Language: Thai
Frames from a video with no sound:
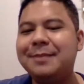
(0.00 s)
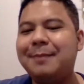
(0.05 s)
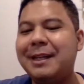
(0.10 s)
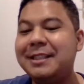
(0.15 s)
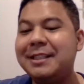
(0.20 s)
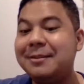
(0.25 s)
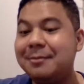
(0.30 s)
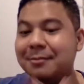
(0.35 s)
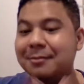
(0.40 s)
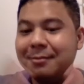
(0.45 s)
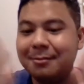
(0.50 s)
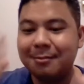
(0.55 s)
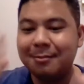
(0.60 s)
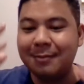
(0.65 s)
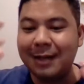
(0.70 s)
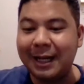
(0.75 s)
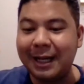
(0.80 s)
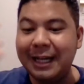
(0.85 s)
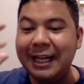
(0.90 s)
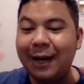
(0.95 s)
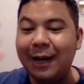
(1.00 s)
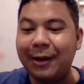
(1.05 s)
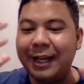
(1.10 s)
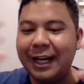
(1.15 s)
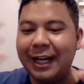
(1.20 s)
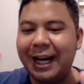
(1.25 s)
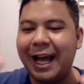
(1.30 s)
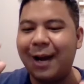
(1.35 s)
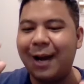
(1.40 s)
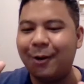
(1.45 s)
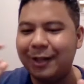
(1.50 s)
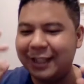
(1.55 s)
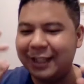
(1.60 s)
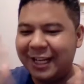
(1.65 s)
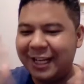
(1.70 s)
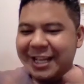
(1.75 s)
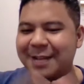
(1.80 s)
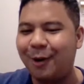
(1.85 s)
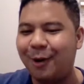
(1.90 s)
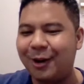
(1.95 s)
มันคือเราคิดอะไรคนอื่น
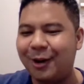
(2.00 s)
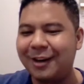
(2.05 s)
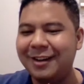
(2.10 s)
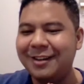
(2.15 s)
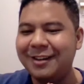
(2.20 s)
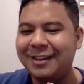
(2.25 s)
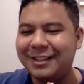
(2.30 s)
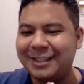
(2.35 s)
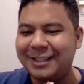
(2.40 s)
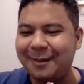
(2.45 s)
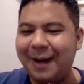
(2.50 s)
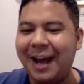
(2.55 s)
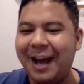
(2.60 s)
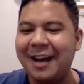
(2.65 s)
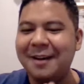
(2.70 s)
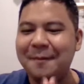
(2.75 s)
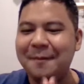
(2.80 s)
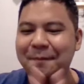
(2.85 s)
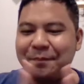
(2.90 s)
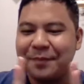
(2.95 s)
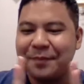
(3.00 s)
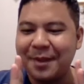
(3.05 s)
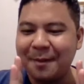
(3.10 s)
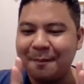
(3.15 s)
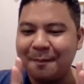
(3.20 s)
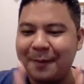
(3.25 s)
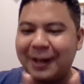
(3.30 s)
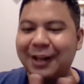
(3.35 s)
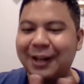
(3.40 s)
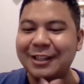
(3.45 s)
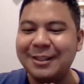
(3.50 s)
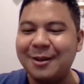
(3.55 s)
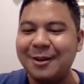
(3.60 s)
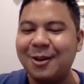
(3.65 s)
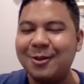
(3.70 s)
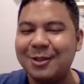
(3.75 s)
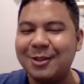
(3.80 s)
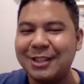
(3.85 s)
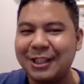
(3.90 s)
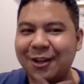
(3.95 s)
ได้ยินหมดใช่ไหมมันก็
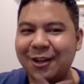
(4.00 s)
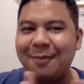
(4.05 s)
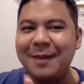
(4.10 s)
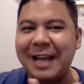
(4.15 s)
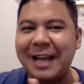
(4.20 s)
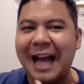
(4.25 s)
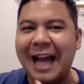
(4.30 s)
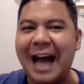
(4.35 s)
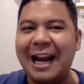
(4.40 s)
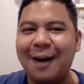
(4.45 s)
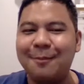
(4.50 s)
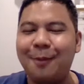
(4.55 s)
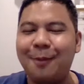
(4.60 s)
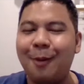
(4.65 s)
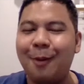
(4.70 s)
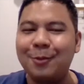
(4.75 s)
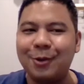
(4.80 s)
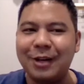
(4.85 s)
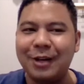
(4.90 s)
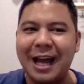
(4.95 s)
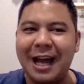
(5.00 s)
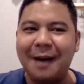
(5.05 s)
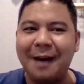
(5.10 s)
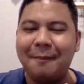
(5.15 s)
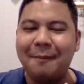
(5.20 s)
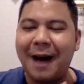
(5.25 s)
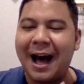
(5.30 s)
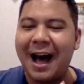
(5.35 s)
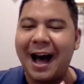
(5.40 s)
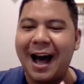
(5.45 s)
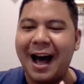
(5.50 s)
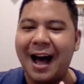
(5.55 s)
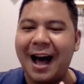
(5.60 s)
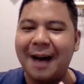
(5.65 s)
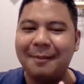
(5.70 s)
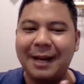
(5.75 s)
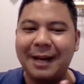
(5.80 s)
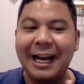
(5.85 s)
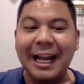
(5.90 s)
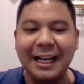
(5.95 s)
จะต้องมีการเอาปมตรงนี้มา
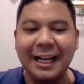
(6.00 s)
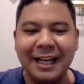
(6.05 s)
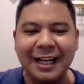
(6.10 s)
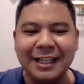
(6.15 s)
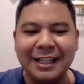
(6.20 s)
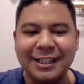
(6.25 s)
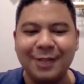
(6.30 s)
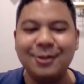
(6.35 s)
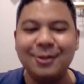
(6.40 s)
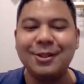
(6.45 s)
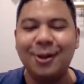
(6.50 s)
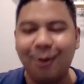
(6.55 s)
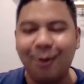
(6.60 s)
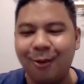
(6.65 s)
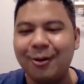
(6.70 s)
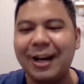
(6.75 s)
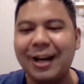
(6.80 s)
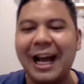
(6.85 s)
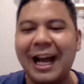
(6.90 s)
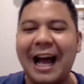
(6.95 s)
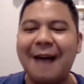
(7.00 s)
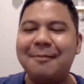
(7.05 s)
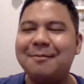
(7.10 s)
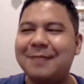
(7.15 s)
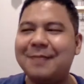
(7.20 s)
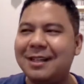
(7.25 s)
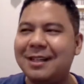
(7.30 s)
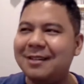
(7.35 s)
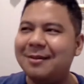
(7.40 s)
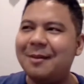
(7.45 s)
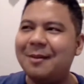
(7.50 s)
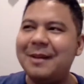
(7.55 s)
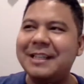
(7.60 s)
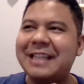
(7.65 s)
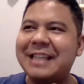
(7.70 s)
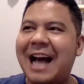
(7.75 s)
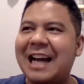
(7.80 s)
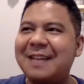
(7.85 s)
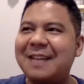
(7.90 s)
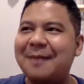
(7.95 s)
มาเล่นสนุกสนุกนะครับคือมันมี
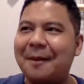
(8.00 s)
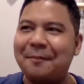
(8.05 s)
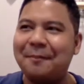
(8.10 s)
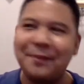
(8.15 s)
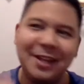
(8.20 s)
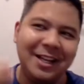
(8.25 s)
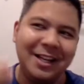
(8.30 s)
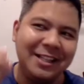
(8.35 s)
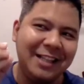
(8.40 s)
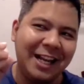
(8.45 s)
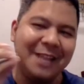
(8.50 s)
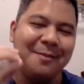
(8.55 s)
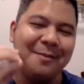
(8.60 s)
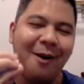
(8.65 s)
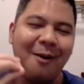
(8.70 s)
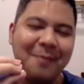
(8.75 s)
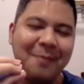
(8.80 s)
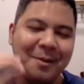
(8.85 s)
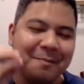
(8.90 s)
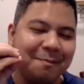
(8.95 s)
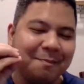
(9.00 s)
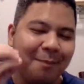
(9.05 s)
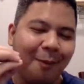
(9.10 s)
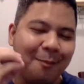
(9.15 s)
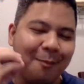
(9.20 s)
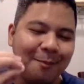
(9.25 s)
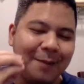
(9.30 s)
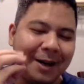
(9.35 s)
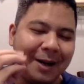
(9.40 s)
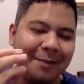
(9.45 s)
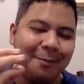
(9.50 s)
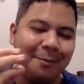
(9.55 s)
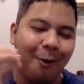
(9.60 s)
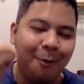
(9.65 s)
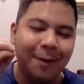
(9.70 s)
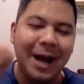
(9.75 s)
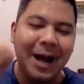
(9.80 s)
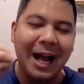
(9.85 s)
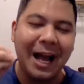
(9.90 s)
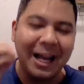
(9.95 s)
ฉากที่แบบอย่างที่บอกเป็นผมมันผม
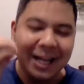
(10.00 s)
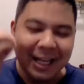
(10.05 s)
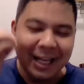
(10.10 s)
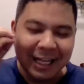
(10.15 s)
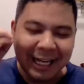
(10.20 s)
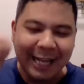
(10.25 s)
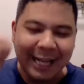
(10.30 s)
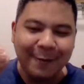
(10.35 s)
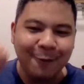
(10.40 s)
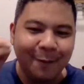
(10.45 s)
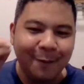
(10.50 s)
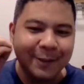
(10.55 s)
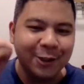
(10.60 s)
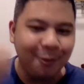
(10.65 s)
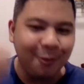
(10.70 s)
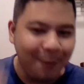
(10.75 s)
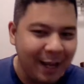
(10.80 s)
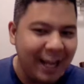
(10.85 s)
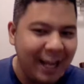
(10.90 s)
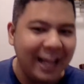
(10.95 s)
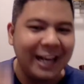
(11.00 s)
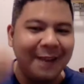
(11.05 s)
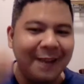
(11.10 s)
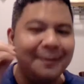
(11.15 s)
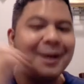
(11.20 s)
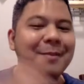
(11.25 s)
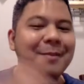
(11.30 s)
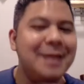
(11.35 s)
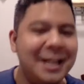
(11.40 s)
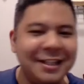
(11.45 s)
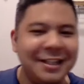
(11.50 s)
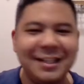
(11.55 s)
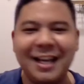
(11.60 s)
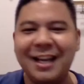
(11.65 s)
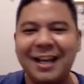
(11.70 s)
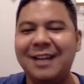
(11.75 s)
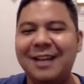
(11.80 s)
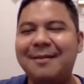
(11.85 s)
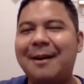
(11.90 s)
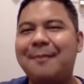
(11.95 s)
อะคิดว่ามันต้องมีแล้วมันก็มีจริ
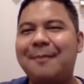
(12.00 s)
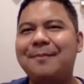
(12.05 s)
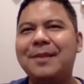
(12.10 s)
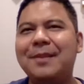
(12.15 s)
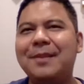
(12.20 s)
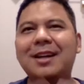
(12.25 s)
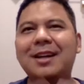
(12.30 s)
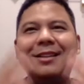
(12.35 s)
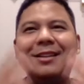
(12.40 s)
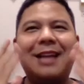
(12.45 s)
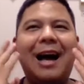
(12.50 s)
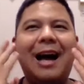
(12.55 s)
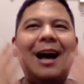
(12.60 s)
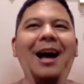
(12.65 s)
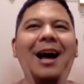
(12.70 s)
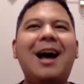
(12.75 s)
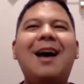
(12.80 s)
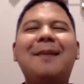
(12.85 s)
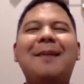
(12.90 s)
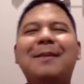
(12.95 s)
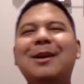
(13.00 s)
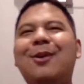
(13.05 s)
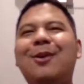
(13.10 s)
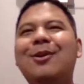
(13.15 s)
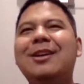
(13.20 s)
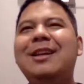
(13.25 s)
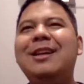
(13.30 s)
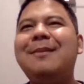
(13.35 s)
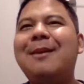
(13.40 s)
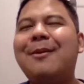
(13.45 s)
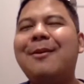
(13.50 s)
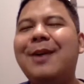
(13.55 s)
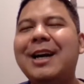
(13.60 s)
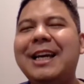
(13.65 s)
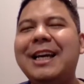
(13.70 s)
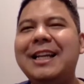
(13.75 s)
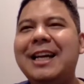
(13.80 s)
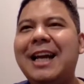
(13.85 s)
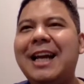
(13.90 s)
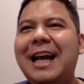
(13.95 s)
งๆคือแบบถ้าเป็นคนที่แบบว่า
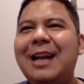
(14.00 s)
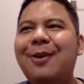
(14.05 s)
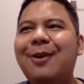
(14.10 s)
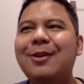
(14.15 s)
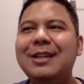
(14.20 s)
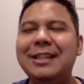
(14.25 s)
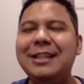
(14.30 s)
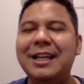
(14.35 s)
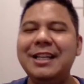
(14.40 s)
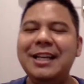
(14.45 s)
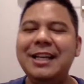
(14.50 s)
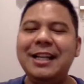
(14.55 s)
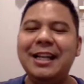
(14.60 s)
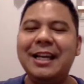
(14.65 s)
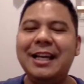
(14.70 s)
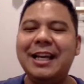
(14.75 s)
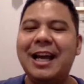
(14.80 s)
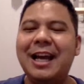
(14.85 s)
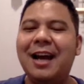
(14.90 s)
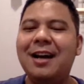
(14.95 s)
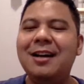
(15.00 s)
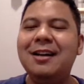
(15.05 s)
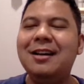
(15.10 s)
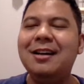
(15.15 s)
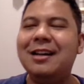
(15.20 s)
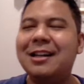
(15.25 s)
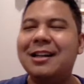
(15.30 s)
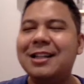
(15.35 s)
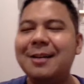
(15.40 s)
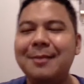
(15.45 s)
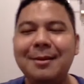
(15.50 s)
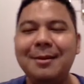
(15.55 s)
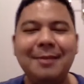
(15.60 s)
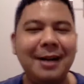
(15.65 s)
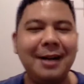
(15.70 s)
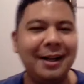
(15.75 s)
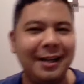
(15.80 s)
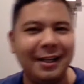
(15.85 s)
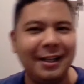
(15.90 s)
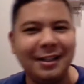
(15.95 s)
คิดอะไรแล้วคนอื่นได้ยินอย่างเงี้ยเออแล้วถ้ามึงเผล
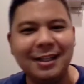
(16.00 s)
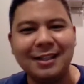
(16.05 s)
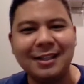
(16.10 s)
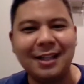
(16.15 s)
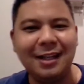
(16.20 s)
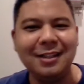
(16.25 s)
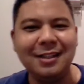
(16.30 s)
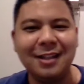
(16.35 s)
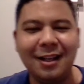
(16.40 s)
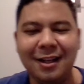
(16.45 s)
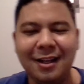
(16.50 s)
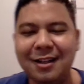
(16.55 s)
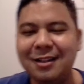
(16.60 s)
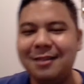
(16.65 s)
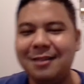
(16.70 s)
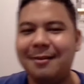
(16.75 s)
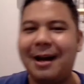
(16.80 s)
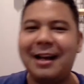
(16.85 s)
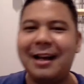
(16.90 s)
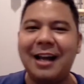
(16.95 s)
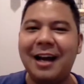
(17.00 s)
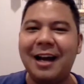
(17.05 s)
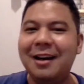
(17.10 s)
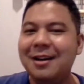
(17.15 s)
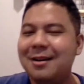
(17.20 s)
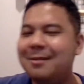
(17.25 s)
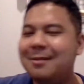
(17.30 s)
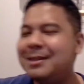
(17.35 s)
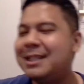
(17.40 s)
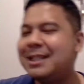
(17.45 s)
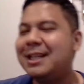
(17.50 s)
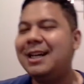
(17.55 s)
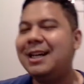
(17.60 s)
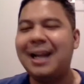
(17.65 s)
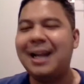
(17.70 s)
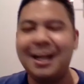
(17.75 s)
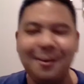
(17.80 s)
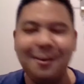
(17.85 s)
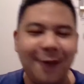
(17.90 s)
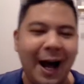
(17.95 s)
อคิดเรื่องทะลึ่งทะลึ่งขึ้นมาเนี่ยมันจะเกิดอะไร
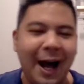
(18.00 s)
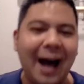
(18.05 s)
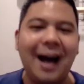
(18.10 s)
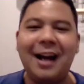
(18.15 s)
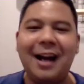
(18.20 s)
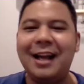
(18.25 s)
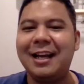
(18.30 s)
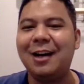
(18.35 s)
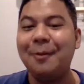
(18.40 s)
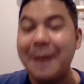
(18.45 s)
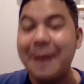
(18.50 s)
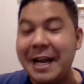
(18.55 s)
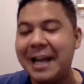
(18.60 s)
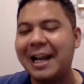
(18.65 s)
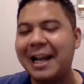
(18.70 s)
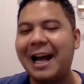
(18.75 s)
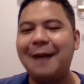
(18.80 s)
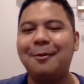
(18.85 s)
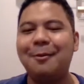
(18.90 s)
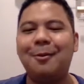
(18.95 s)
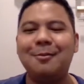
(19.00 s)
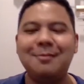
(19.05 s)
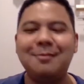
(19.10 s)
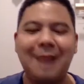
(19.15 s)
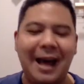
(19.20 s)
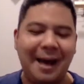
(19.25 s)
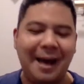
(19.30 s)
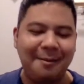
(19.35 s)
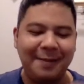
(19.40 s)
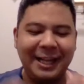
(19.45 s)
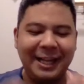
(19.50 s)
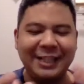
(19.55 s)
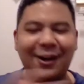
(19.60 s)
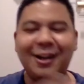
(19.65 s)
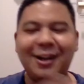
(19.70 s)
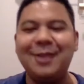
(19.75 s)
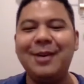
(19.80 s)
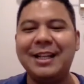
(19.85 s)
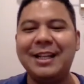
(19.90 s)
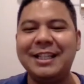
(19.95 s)
ขึ้นวะอะไรก็มีนะครับผมแหมไอ้ทอด
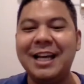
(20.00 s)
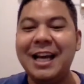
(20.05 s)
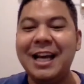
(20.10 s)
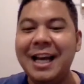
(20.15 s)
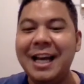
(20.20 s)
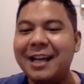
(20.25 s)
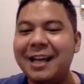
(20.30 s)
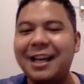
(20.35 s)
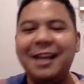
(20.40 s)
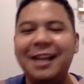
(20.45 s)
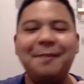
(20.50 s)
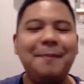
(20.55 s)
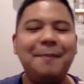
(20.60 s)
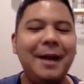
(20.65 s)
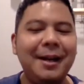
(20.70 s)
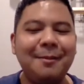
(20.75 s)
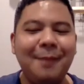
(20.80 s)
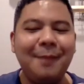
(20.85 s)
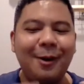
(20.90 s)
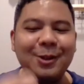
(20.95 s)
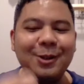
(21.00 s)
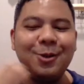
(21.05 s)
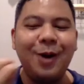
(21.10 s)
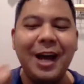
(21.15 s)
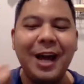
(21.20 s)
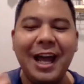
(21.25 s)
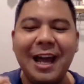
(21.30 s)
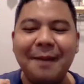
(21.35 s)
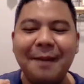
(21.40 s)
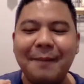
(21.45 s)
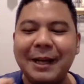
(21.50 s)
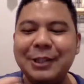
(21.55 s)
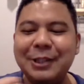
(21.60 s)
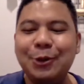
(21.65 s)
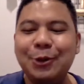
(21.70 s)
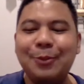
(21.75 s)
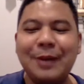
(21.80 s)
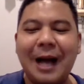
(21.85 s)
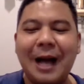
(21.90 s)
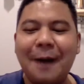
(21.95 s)
ฮิวอิตคิดเป็นแบบว่าตัวเองไปจู
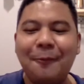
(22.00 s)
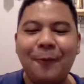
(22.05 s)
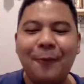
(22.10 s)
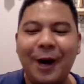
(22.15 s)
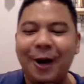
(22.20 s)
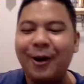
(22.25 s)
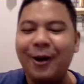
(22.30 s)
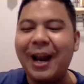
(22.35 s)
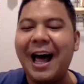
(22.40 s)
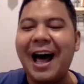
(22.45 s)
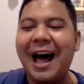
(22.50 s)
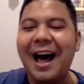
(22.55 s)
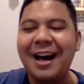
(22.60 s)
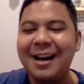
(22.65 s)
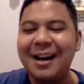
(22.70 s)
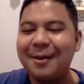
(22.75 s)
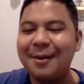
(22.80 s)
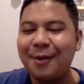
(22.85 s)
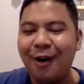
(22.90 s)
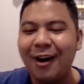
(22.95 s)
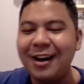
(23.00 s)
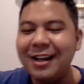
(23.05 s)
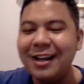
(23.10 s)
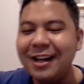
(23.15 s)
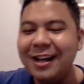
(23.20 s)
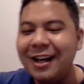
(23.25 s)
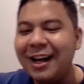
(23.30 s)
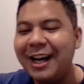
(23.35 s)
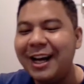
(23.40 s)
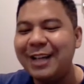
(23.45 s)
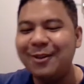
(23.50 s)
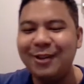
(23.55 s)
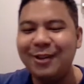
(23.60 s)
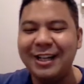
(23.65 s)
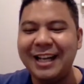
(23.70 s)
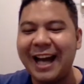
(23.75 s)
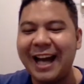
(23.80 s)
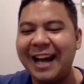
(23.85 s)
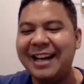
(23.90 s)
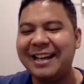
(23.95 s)
บกับไวโอลาเรียบร้อยเลยนู่นนี่
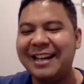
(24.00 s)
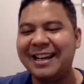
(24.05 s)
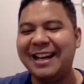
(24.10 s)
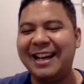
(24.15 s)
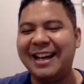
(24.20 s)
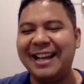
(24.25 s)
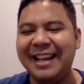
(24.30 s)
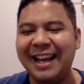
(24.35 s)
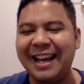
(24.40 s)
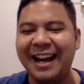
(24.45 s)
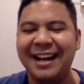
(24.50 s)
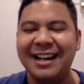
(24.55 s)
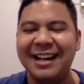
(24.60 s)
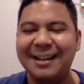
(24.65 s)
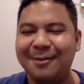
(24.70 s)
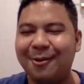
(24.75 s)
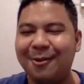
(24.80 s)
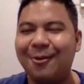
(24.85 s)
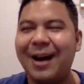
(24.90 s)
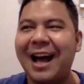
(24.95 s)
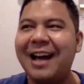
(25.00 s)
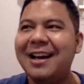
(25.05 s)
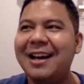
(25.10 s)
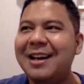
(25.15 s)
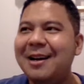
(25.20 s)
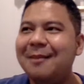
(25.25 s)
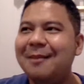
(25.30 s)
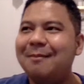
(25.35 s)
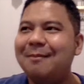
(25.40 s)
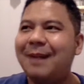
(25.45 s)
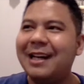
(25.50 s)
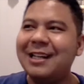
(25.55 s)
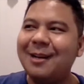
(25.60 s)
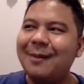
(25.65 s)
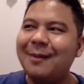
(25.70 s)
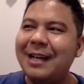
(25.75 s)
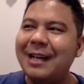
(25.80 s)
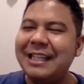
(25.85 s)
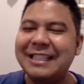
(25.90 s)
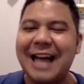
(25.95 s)
นั่นอะไรเงี้ยเออผมว่ามันก็
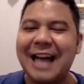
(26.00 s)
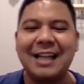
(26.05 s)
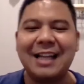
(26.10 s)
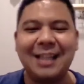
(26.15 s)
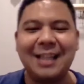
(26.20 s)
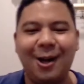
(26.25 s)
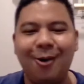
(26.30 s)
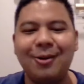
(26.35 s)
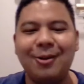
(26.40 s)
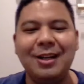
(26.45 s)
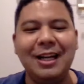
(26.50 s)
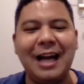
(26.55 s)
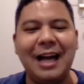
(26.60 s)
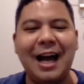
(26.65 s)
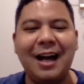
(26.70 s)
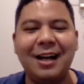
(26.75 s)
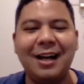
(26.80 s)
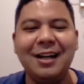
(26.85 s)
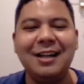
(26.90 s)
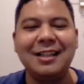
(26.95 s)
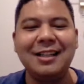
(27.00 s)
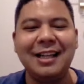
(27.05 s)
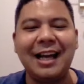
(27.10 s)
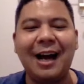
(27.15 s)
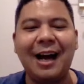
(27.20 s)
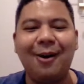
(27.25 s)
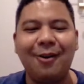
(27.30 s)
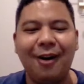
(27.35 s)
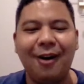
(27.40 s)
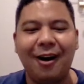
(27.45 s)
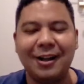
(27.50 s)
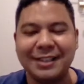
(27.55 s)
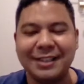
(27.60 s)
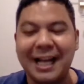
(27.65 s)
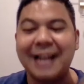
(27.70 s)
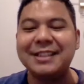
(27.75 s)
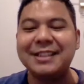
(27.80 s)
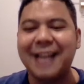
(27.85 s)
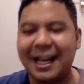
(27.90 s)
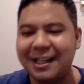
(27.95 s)
เป็นอีกฉากตลกนึงอะเออที่เขาก็สร้า
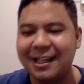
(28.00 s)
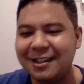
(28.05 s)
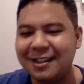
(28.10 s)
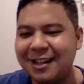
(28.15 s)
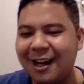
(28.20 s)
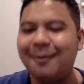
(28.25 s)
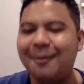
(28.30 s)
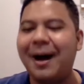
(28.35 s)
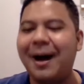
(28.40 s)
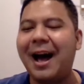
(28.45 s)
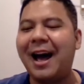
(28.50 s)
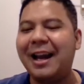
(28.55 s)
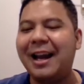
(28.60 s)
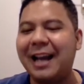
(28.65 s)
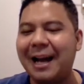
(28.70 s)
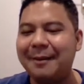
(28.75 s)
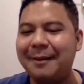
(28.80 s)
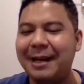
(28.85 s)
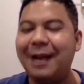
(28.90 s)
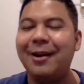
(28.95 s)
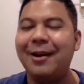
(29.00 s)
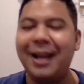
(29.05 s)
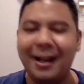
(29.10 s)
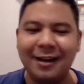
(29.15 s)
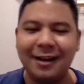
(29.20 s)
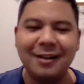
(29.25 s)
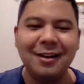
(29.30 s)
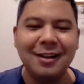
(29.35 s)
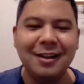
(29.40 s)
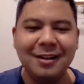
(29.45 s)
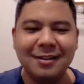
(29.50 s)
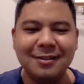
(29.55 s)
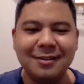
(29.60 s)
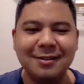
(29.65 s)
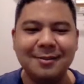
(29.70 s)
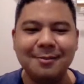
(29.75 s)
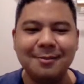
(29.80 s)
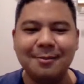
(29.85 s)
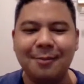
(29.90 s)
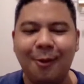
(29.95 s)
งสรรค์เข้ามานะครับให้เราเห็นอื
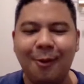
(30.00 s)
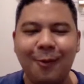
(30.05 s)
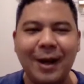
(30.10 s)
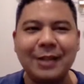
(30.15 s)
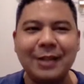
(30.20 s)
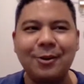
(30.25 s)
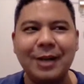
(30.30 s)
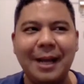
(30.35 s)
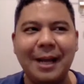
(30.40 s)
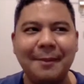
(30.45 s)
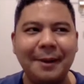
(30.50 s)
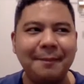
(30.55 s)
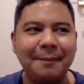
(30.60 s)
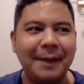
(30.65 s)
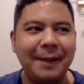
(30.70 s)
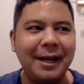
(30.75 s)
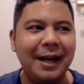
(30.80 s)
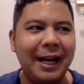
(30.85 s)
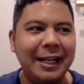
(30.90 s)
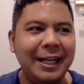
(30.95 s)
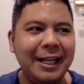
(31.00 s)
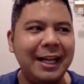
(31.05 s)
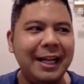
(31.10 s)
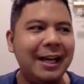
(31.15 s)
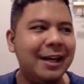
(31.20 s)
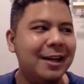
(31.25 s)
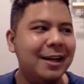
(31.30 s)
มผมว่าตรงนี้มันเป็นอะไรที่